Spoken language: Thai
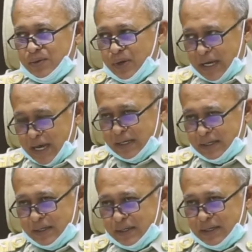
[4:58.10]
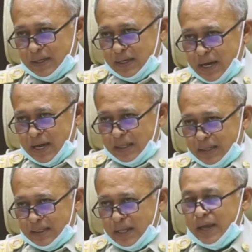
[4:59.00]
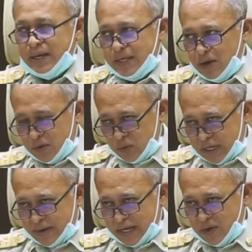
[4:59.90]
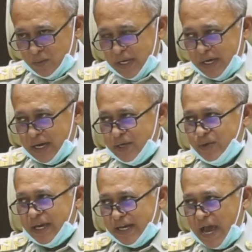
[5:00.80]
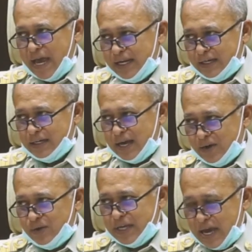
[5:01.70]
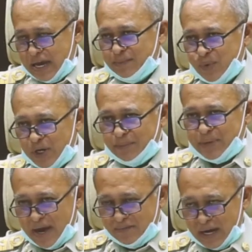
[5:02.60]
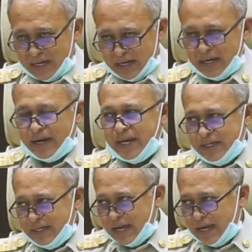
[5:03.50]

วันนั้นท่านนายกรุ่นท่านนายกวีไกอยู่ในฐานและผมจะนำดูลำตาก่อนจะได้ขึ้